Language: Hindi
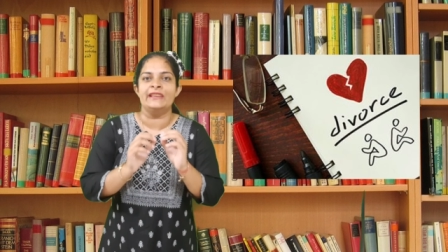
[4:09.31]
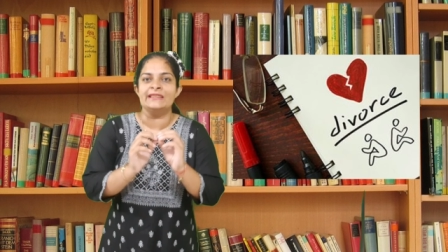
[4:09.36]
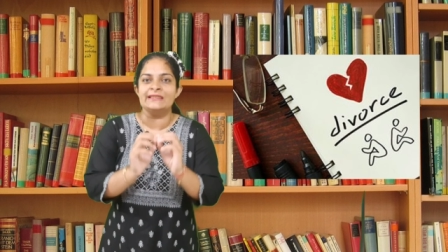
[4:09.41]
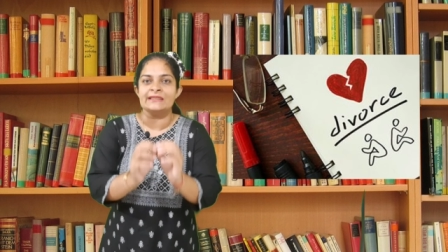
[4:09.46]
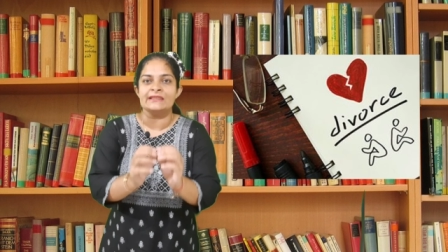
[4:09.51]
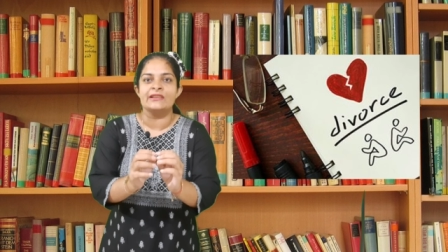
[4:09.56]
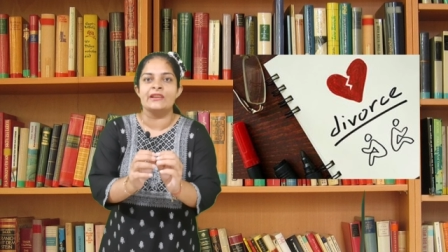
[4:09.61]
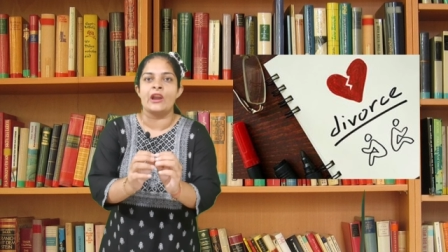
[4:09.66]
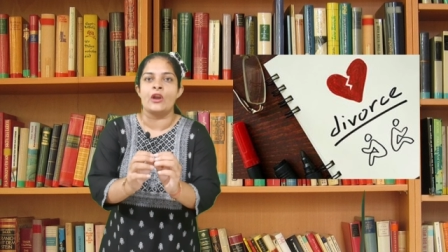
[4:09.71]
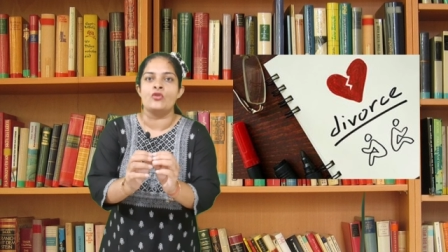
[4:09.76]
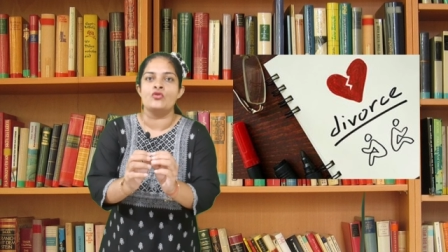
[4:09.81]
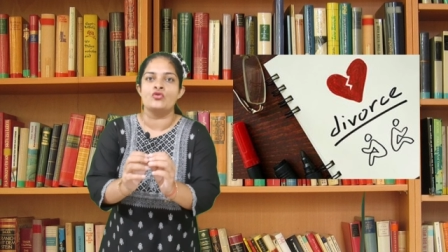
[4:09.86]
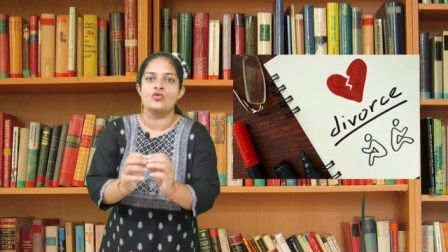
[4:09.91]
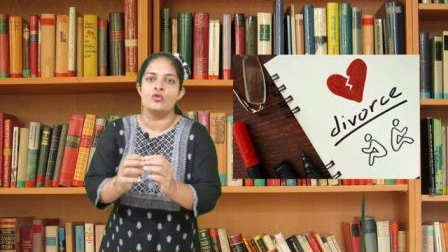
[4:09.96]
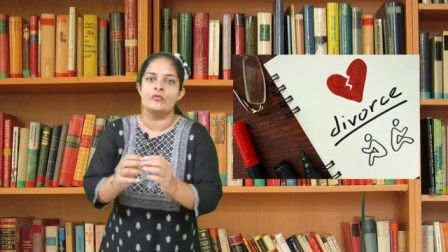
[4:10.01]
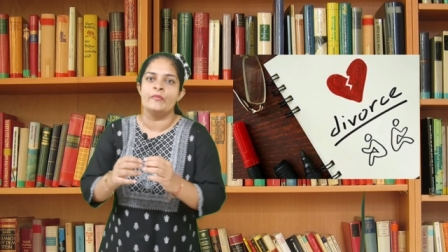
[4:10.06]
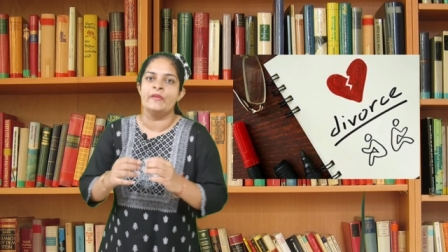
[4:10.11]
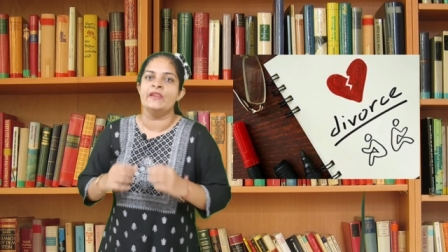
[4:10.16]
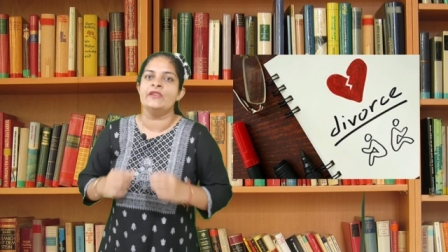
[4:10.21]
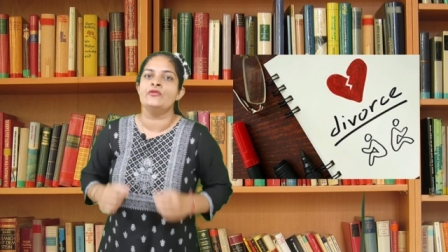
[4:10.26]
इस ग्राउंड
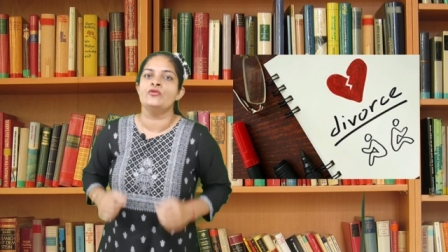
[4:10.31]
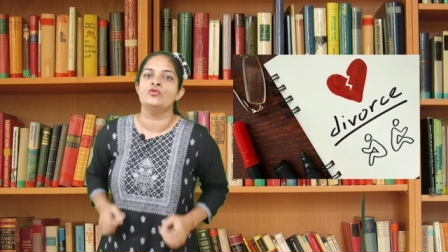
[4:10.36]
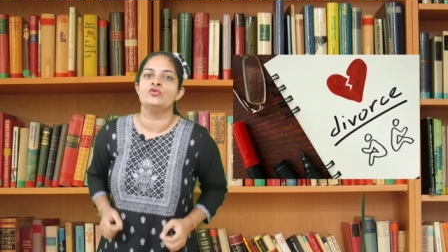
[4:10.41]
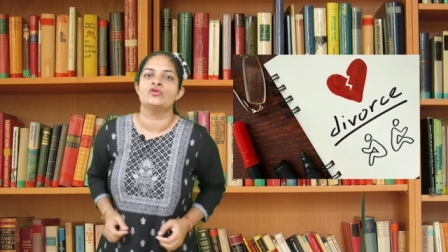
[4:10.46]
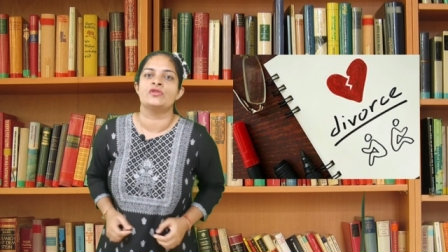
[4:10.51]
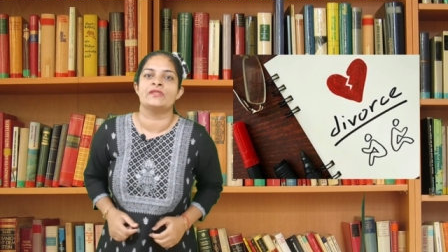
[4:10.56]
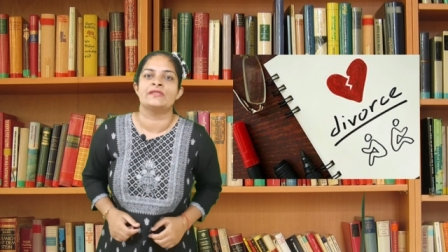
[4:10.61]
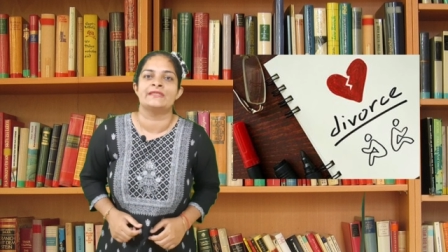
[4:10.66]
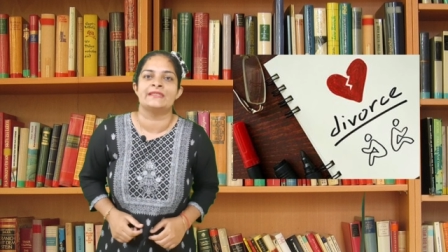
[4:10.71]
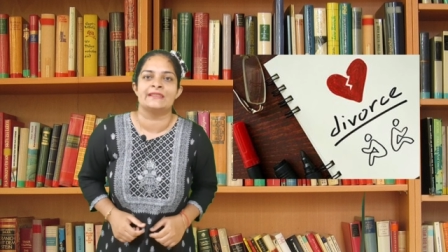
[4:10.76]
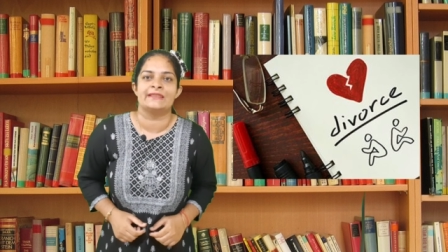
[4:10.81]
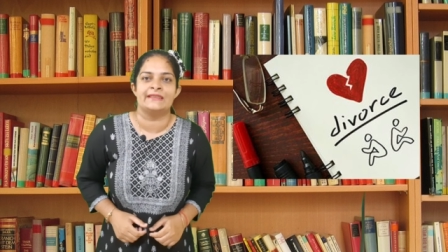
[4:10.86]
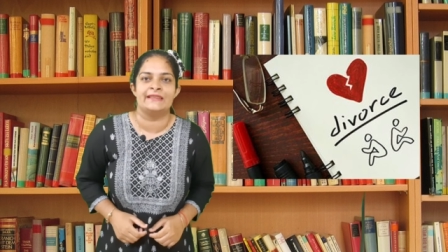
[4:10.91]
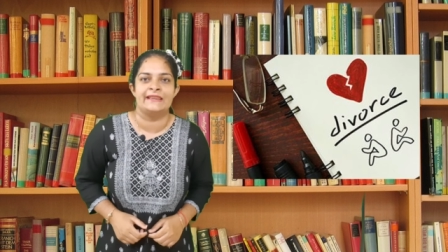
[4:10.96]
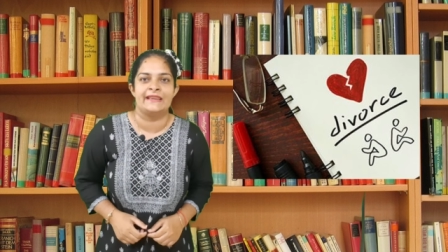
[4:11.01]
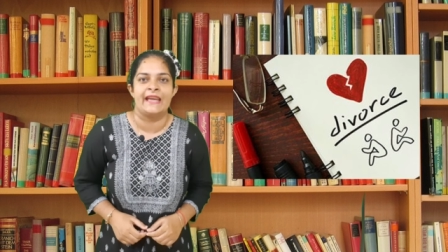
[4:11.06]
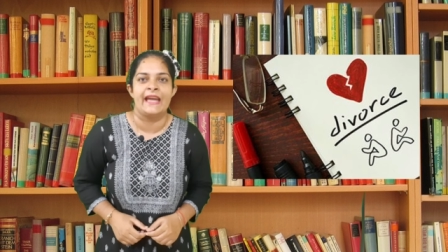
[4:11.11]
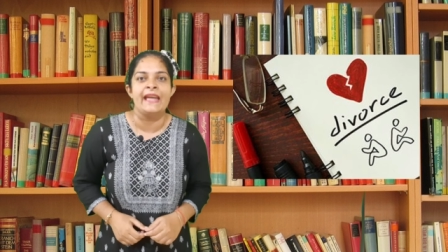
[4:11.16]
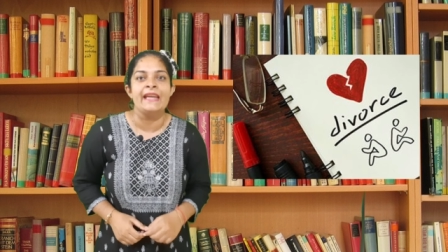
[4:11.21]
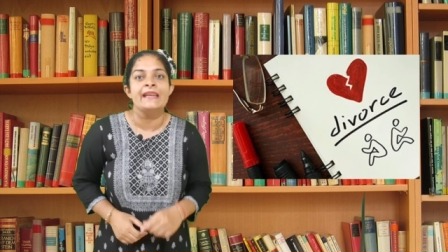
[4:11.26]
को भी यूज़ कर
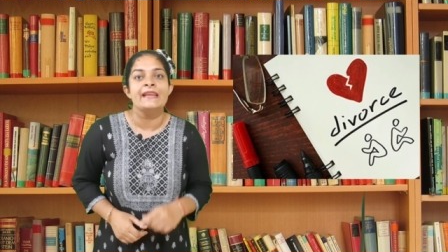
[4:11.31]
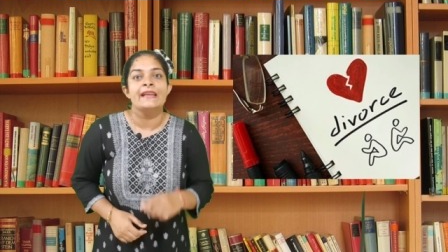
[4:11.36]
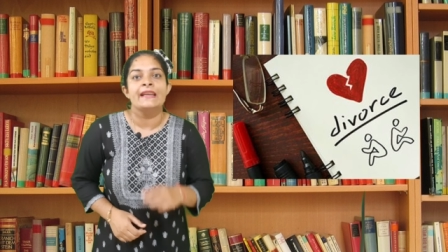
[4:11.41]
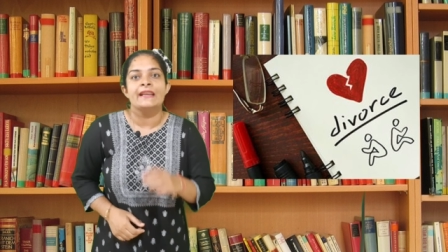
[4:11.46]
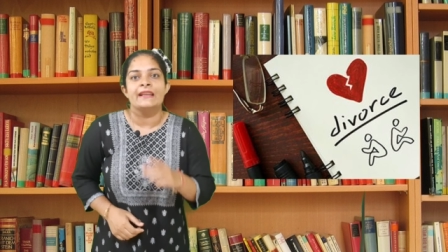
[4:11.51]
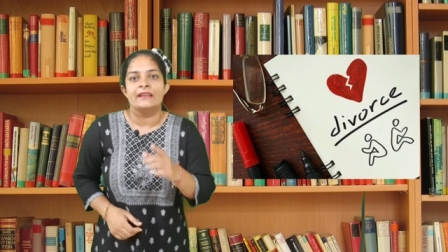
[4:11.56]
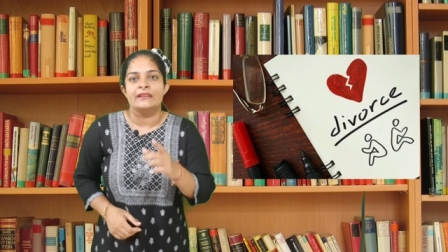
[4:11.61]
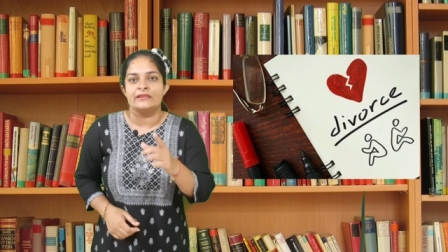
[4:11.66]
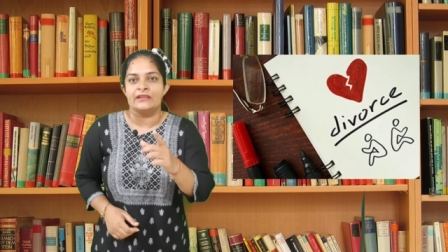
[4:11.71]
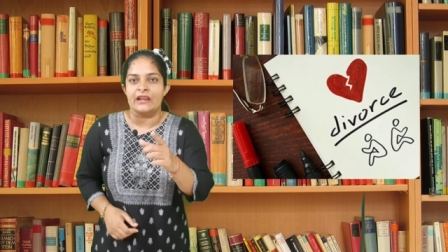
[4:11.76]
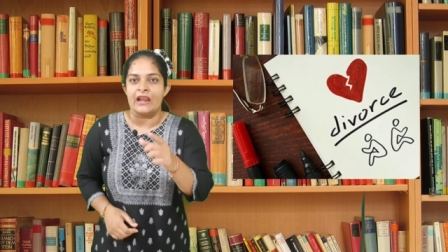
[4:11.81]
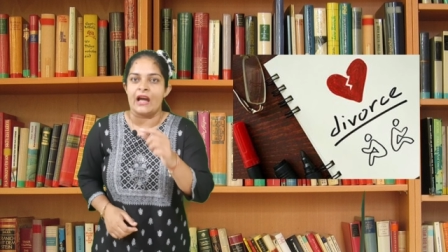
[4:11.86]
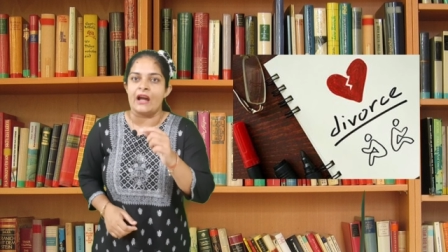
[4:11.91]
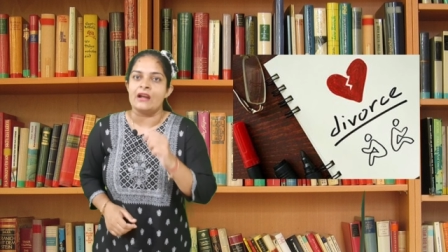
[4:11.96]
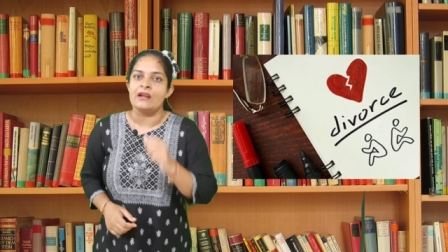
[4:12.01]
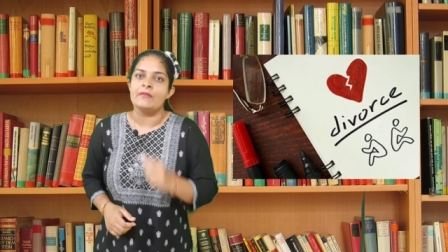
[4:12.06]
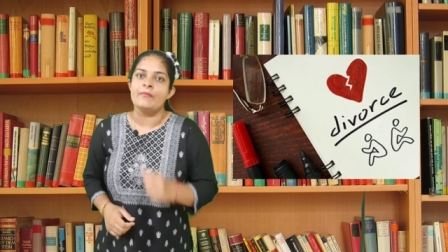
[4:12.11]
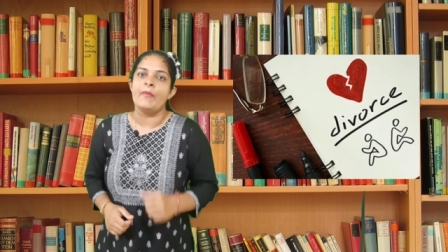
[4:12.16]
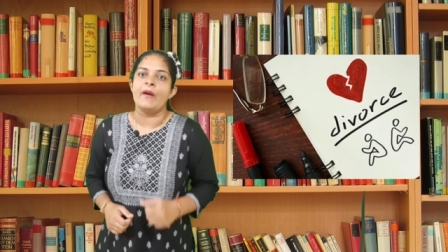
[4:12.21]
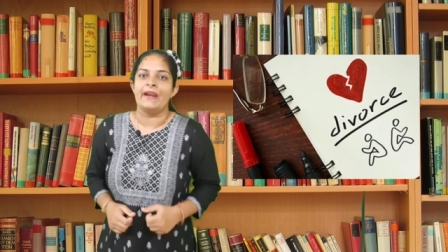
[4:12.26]
सकती हैं
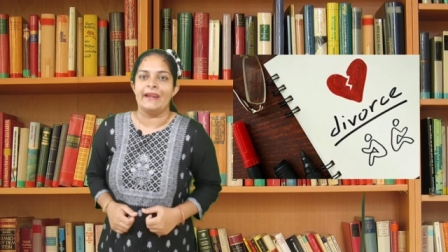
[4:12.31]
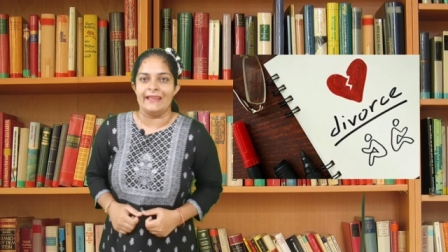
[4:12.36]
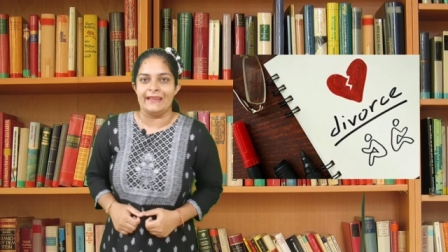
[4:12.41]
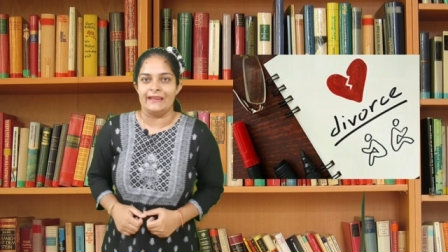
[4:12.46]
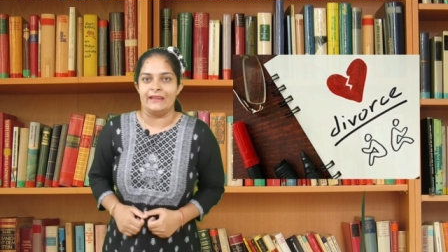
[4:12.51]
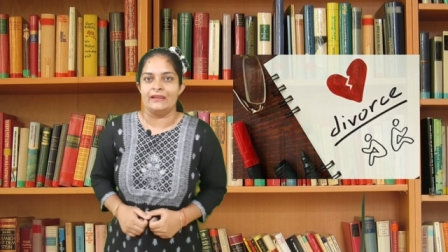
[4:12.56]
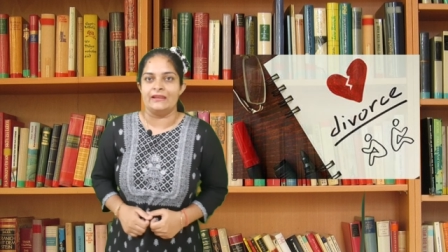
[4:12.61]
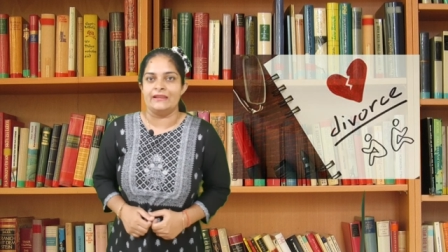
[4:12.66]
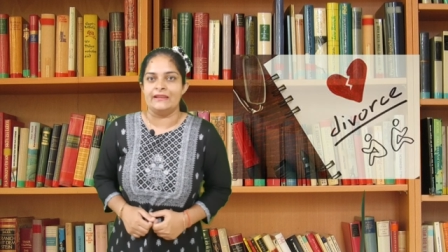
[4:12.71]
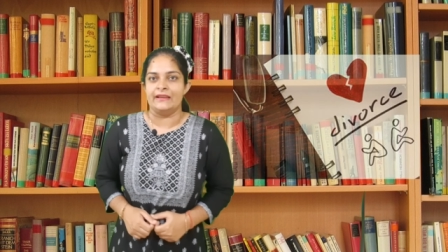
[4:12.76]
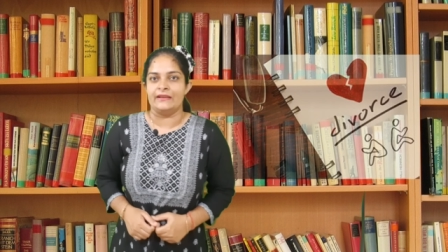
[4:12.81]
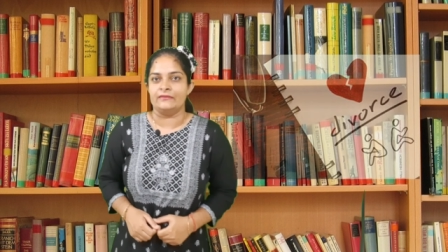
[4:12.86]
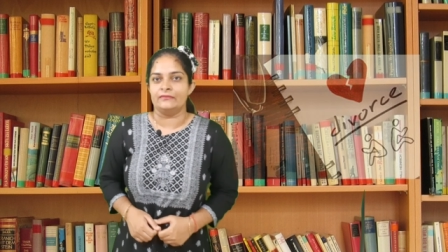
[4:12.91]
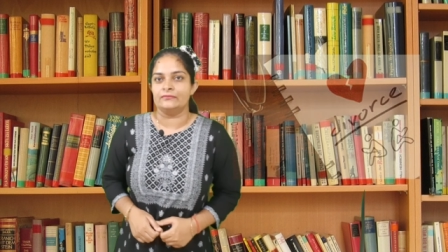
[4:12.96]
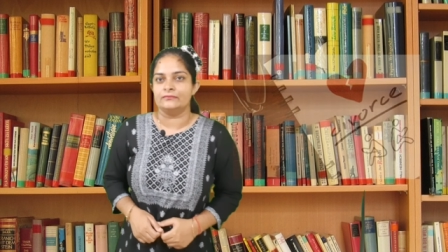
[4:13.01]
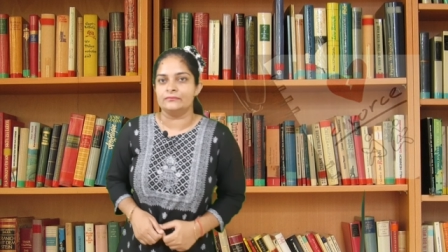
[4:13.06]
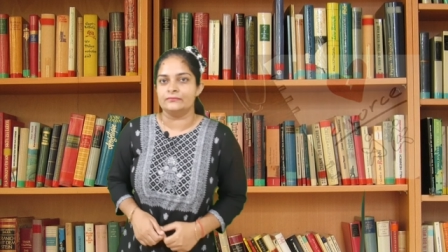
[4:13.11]
तलाक पाने के लिए